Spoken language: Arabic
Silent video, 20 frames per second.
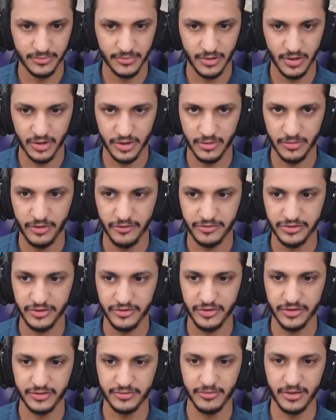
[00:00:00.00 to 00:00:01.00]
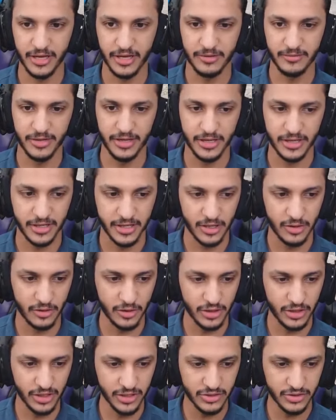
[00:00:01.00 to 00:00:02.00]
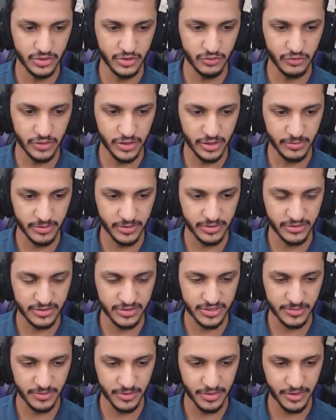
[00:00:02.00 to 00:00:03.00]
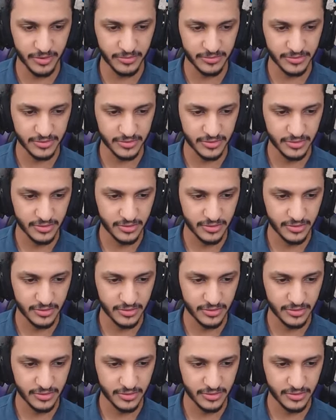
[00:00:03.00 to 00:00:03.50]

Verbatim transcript: اوكي ما في تفحيط ما عليه ما عليه خلونا الحين نشوف وين نبغى نتجه بالضبط